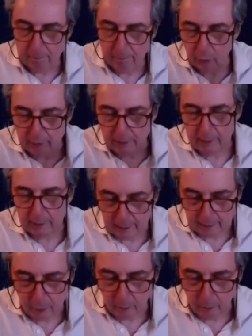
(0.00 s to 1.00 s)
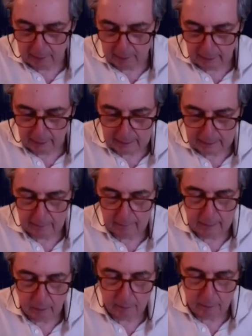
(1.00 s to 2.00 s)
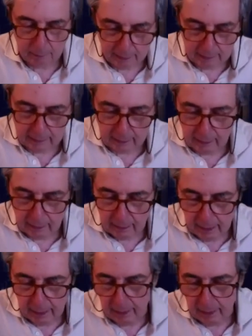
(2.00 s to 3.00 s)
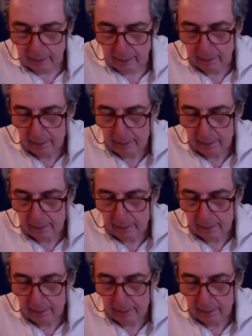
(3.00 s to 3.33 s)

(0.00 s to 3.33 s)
politica, committenza da una parte e